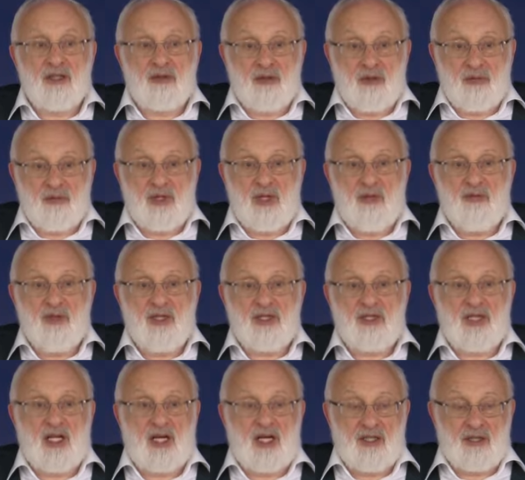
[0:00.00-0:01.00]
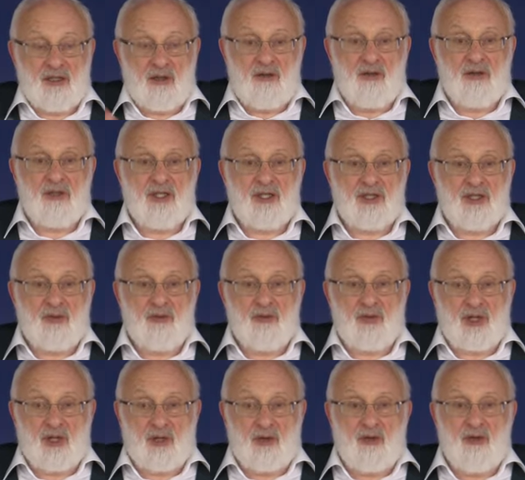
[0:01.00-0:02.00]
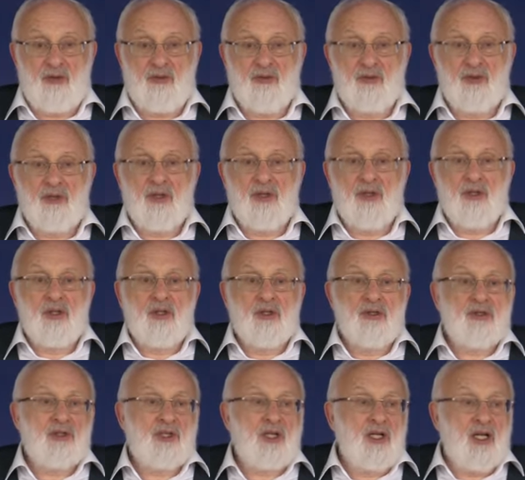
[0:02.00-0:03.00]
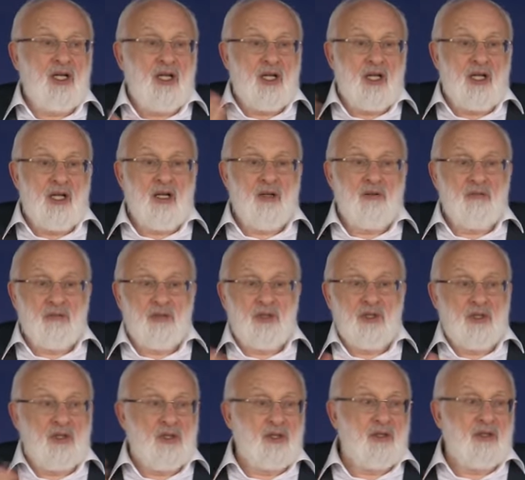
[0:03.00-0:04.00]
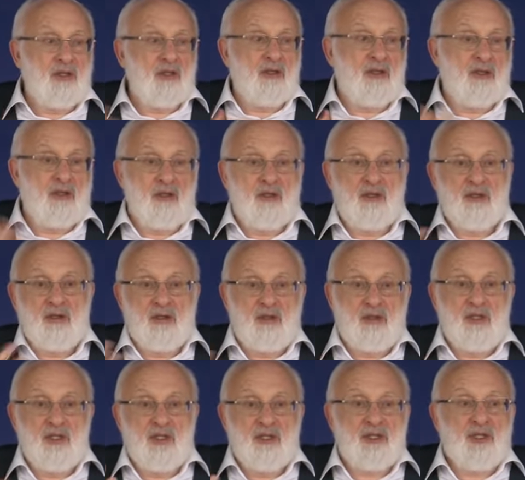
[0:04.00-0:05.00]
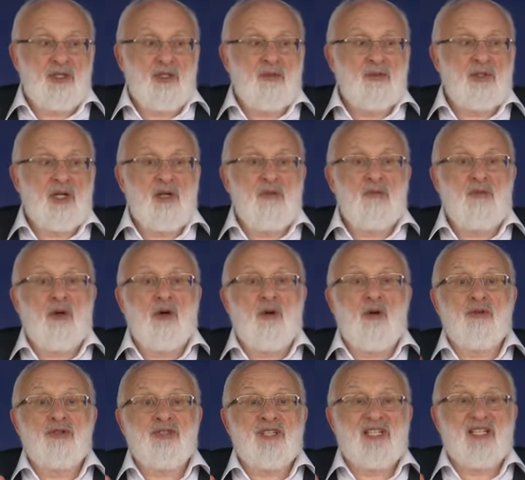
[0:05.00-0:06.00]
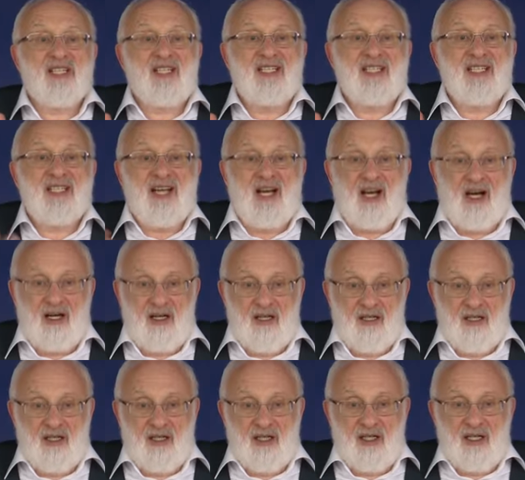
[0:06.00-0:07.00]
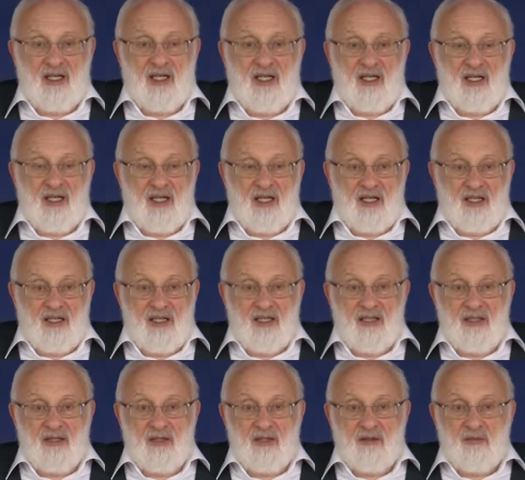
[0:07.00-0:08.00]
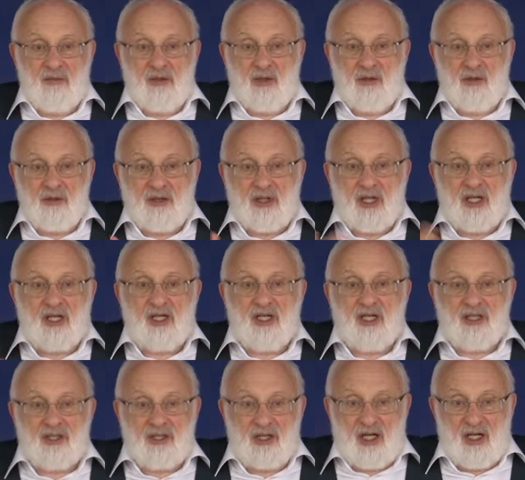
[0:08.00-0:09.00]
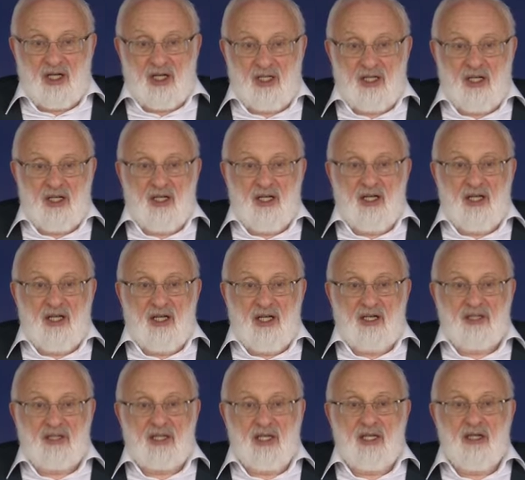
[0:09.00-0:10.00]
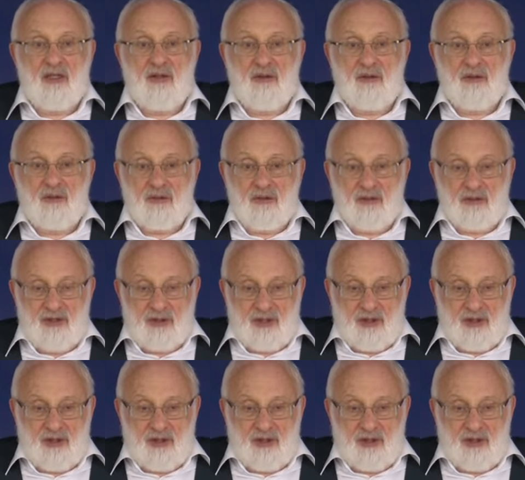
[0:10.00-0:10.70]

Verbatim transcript: Ma noi sentiamo che siamo nell'occultamento, non siamo le persone per strada che si trovano nella mancanza di conoscenza.